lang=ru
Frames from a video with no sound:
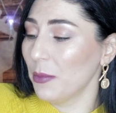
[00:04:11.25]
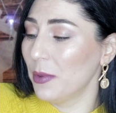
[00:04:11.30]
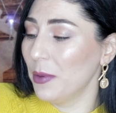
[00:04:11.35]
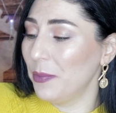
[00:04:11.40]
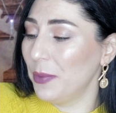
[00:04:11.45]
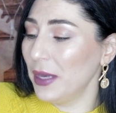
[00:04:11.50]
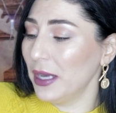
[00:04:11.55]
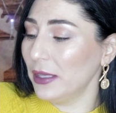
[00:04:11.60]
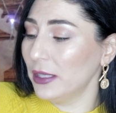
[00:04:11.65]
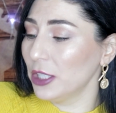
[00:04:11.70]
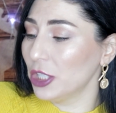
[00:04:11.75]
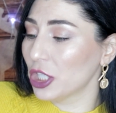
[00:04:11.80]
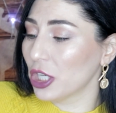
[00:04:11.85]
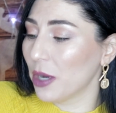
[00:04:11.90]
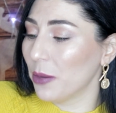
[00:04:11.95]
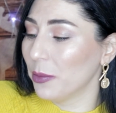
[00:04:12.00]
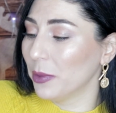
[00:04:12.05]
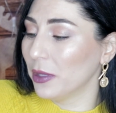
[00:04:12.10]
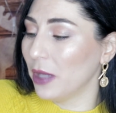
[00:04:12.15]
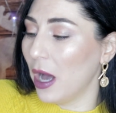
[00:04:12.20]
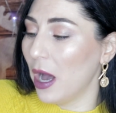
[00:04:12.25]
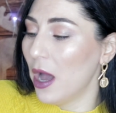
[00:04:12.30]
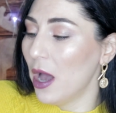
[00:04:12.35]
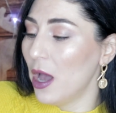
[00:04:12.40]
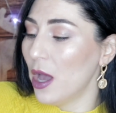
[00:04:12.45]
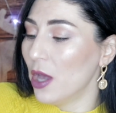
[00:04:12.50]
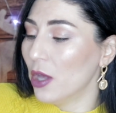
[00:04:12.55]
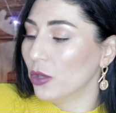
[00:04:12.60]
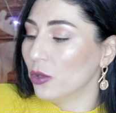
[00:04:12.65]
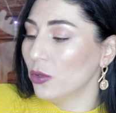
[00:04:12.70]
пипеточка была,
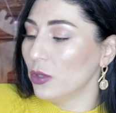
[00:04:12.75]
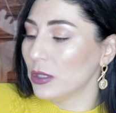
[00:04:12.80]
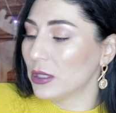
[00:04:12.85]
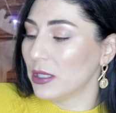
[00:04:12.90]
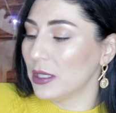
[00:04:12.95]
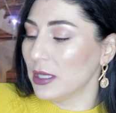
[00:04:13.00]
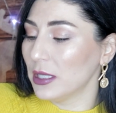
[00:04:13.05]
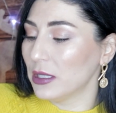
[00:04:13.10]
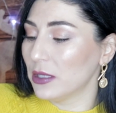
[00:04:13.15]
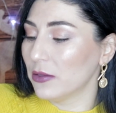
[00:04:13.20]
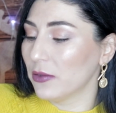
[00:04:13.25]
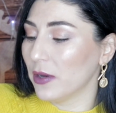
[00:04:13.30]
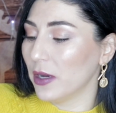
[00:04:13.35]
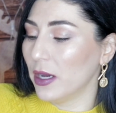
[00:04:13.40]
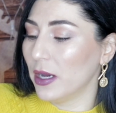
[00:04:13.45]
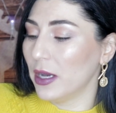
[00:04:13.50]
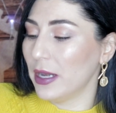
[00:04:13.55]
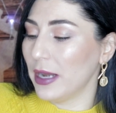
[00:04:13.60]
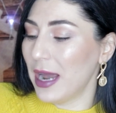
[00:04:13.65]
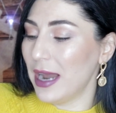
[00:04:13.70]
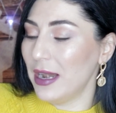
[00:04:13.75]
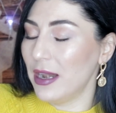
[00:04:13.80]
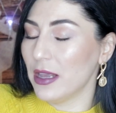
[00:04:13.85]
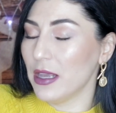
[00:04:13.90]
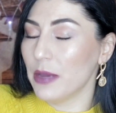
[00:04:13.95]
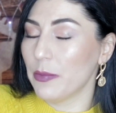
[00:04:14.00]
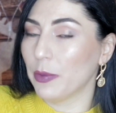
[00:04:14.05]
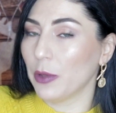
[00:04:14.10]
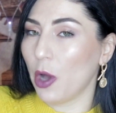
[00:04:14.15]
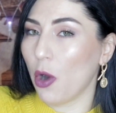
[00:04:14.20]
ну и средство реально
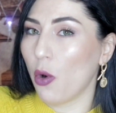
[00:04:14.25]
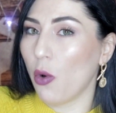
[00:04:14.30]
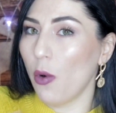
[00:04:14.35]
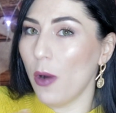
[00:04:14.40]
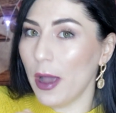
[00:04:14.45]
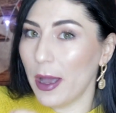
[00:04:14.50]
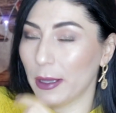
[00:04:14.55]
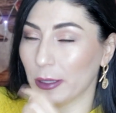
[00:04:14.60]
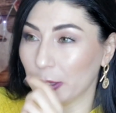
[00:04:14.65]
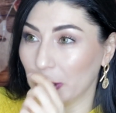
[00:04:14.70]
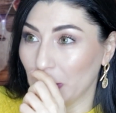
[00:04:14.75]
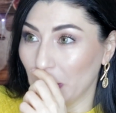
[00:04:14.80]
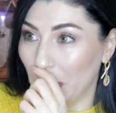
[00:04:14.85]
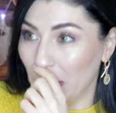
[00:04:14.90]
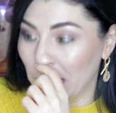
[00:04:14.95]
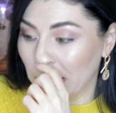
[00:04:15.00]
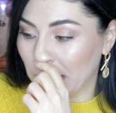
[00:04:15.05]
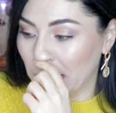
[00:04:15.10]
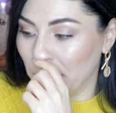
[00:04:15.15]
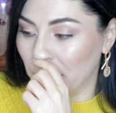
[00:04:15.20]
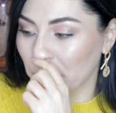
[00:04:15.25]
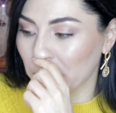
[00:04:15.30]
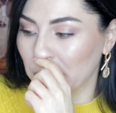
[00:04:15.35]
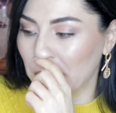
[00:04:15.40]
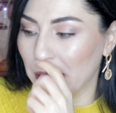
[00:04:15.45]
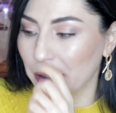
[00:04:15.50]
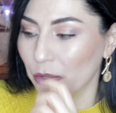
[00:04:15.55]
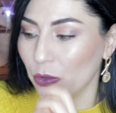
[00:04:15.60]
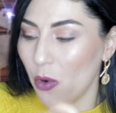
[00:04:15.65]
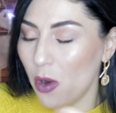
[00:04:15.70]
неплохое, только вот
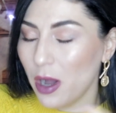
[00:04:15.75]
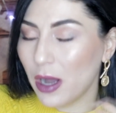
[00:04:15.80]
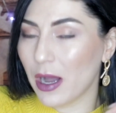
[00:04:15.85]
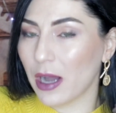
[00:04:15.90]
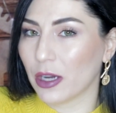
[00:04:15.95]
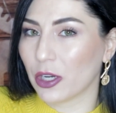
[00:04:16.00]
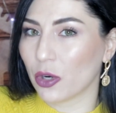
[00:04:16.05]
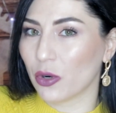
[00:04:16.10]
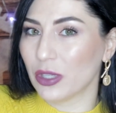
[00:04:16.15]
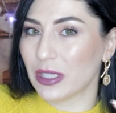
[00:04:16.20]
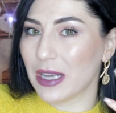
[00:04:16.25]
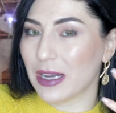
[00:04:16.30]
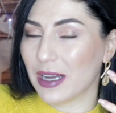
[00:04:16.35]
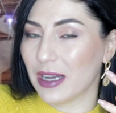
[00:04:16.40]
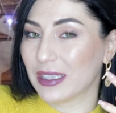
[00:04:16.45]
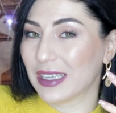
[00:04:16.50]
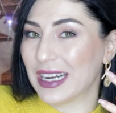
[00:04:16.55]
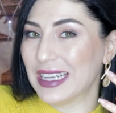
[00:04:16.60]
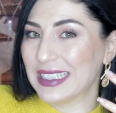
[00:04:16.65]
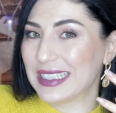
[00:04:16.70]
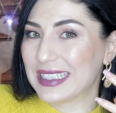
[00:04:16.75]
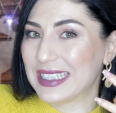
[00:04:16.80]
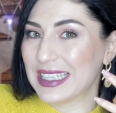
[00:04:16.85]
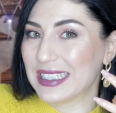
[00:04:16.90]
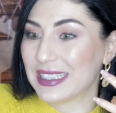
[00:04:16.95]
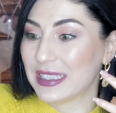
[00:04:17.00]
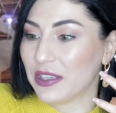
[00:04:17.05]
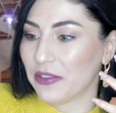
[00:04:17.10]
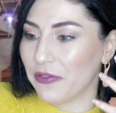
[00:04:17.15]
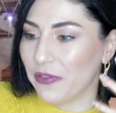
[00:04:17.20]
оно как, как раз
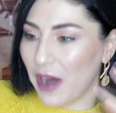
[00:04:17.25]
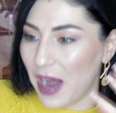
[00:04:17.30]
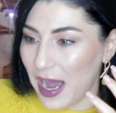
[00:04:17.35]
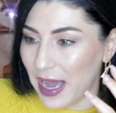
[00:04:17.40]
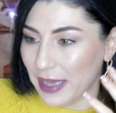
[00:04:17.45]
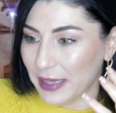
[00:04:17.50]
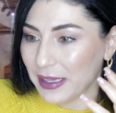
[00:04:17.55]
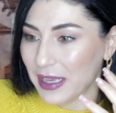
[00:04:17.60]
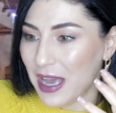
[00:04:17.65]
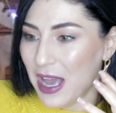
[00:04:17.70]
застывает.